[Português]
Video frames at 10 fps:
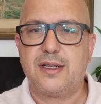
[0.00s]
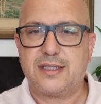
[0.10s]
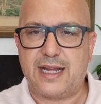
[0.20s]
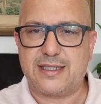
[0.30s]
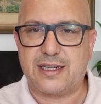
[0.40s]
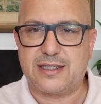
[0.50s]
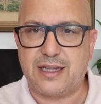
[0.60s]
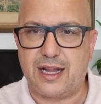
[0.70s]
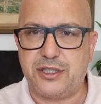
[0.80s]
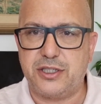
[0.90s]
César
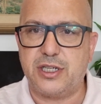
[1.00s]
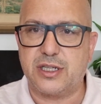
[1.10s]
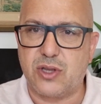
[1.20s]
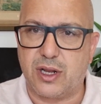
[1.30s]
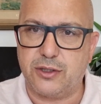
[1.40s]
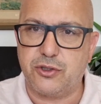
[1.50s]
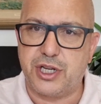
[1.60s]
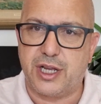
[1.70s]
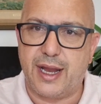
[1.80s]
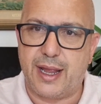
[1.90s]
Cidade Dias falando
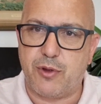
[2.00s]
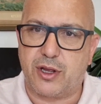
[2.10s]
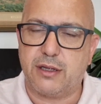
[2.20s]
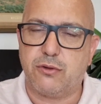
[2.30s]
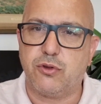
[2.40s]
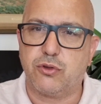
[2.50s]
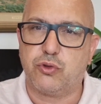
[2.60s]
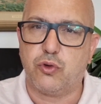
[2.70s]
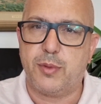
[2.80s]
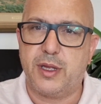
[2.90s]
de Grêmio aqui no
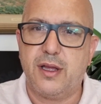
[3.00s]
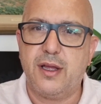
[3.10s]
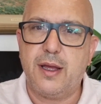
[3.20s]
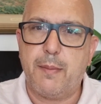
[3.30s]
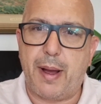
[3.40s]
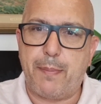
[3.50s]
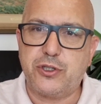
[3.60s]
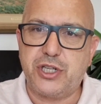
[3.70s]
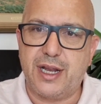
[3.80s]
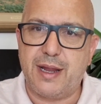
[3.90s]
YouTube,
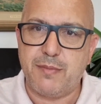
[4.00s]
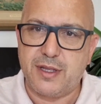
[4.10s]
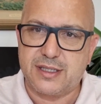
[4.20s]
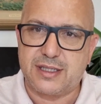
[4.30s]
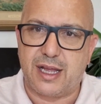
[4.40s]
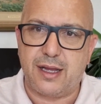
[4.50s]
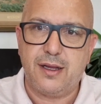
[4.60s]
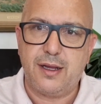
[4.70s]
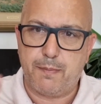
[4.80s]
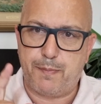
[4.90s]
papo de gremista
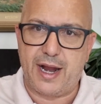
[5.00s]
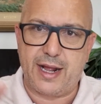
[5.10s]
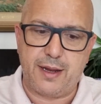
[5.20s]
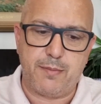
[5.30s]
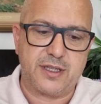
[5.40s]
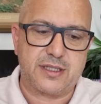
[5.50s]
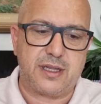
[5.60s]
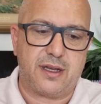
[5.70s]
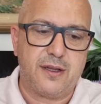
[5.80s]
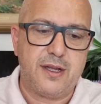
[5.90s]
para
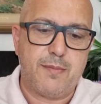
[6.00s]
gremista.